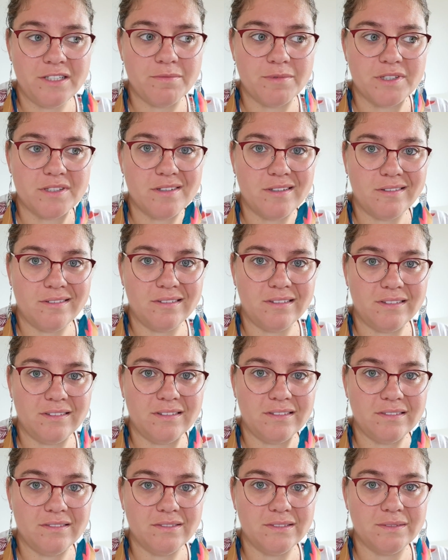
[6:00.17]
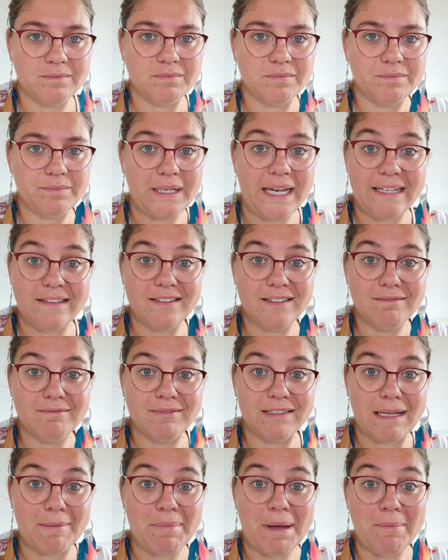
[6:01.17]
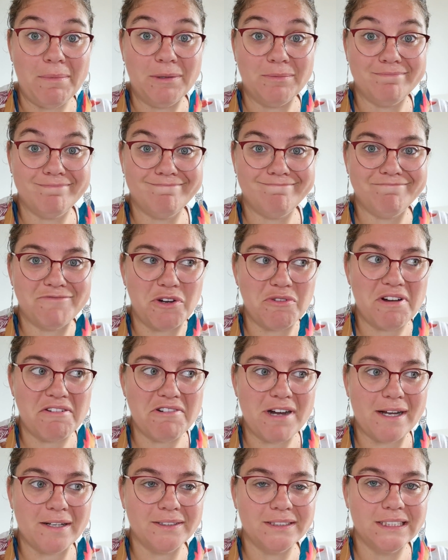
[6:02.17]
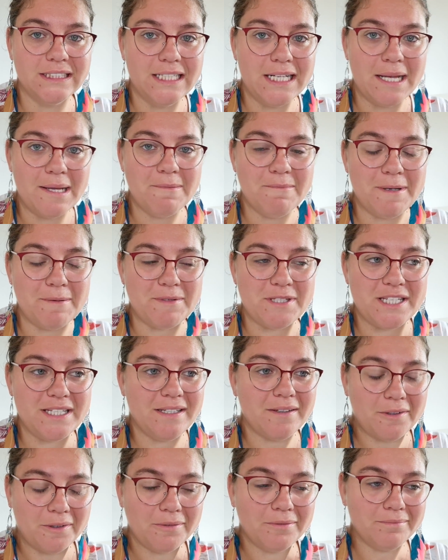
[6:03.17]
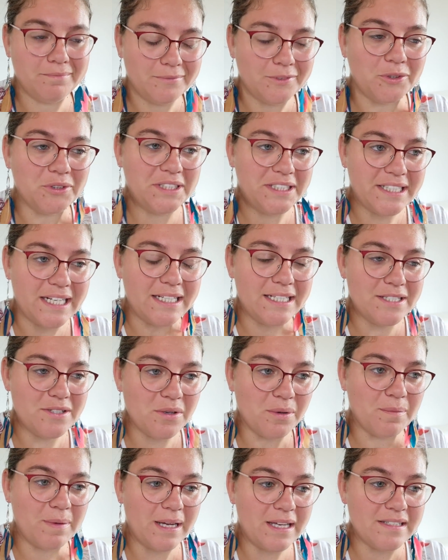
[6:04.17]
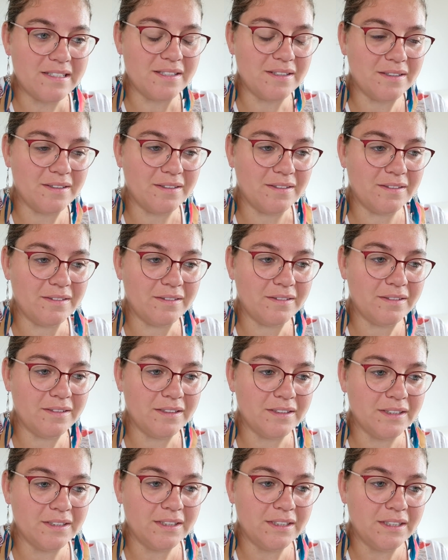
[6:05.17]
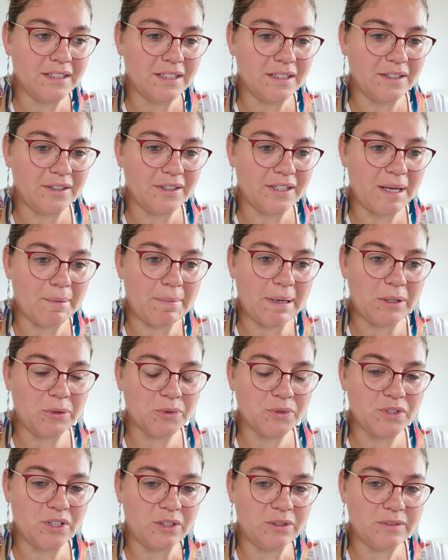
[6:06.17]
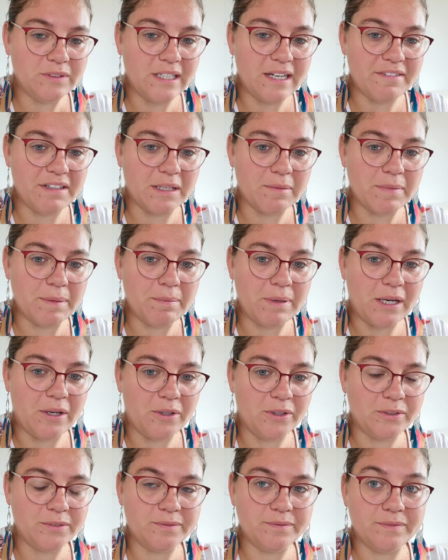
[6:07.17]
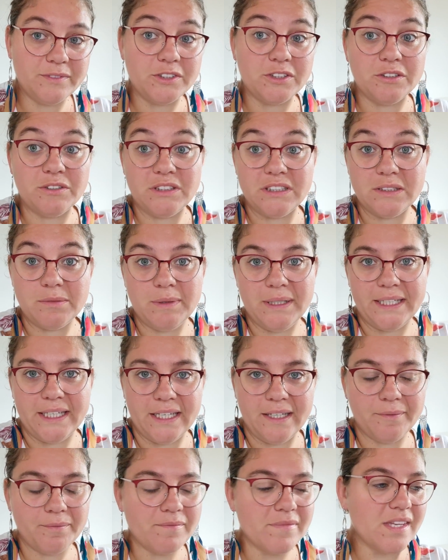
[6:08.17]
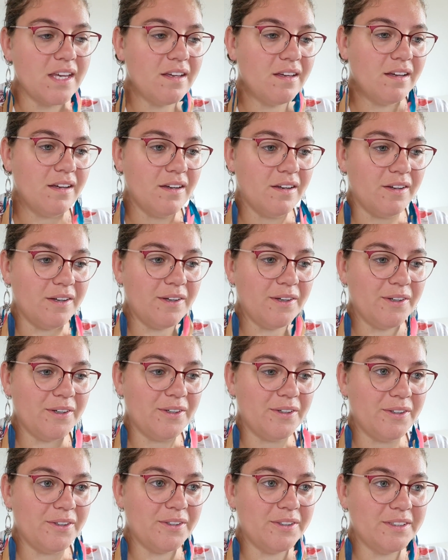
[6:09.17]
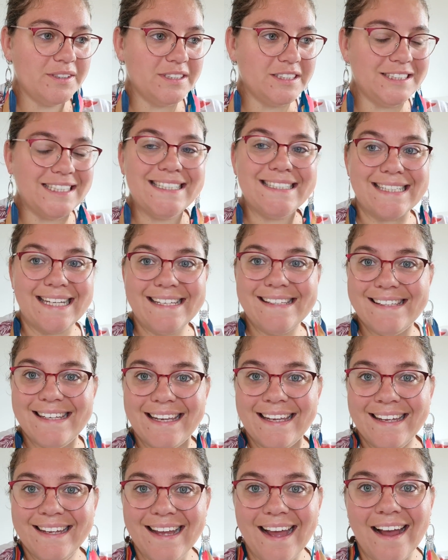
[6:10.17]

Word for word: je me sens euh, prête, capable. On va voir. Même si euh, on est allé sur base il n'y a pas longtemps avec mes parents, je vais vous expliquer. j'ai stressé.